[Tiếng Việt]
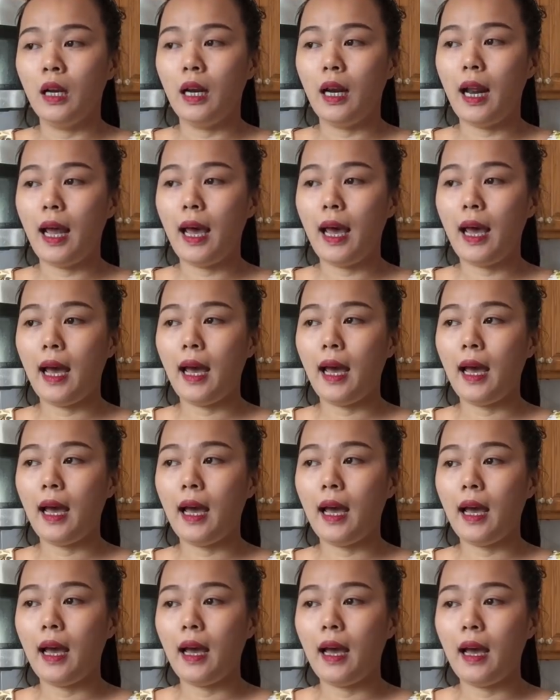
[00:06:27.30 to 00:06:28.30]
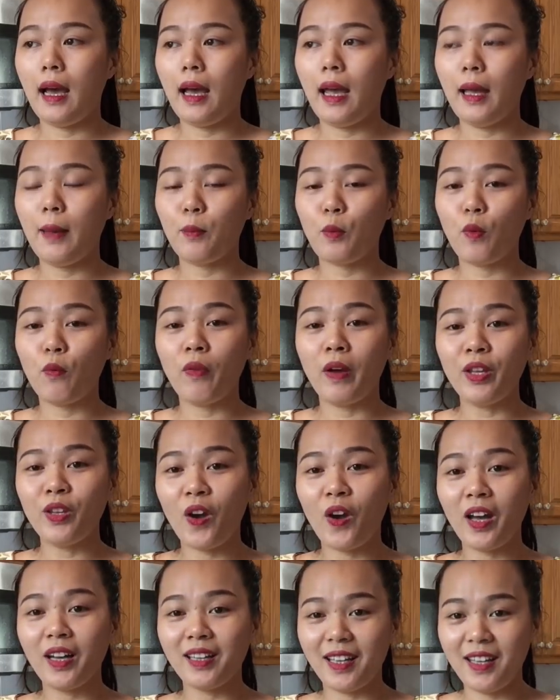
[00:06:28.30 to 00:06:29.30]
là em cũng phải
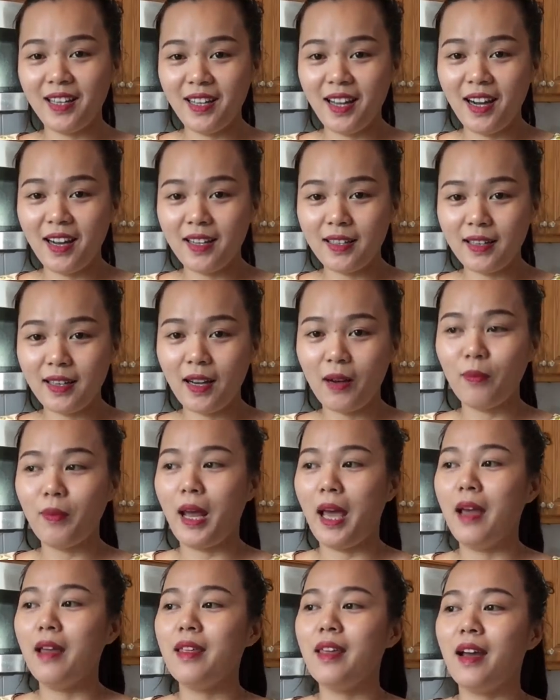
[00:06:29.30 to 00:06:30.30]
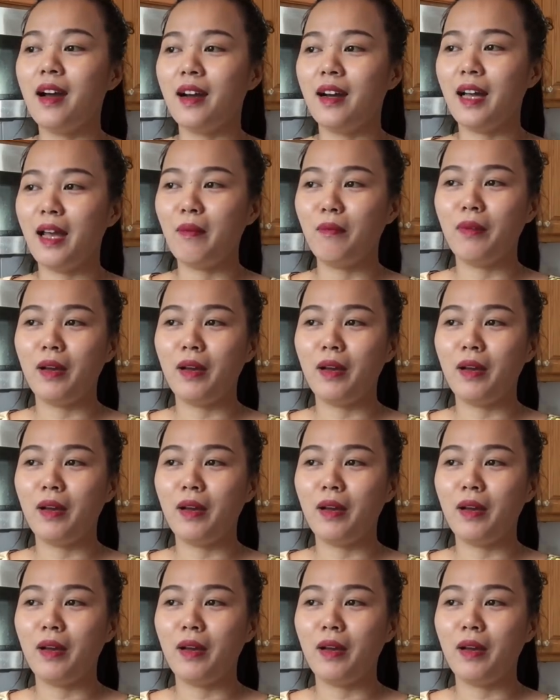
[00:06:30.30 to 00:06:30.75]
cho anh nghỉ ngơi, chứ không lẽ giờ